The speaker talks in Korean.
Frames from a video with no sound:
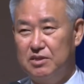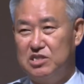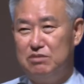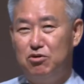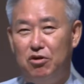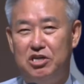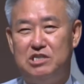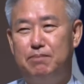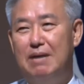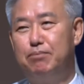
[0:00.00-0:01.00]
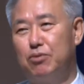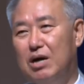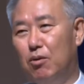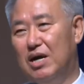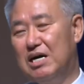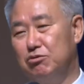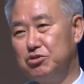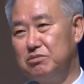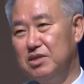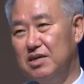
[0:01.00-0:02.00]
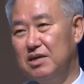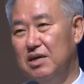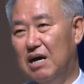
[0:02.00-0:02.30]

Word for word: 지금은 거의 28%가 올라가고 있습니다.